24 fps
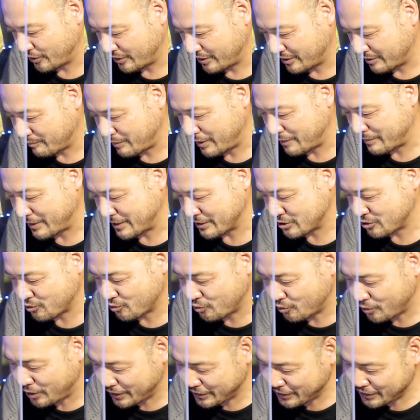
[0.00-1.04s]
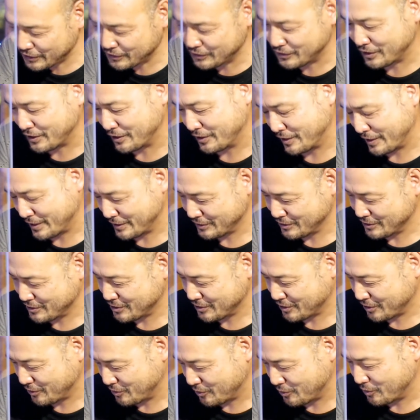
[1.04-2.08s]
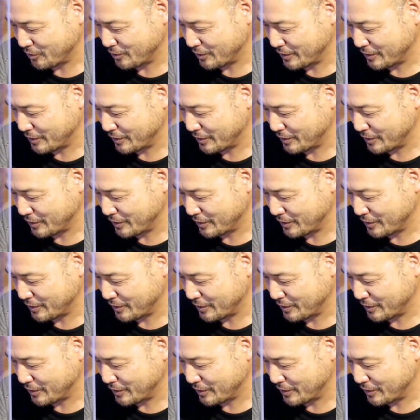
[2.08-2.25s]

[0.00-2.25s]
まあまあそこが原点なんですけど、なる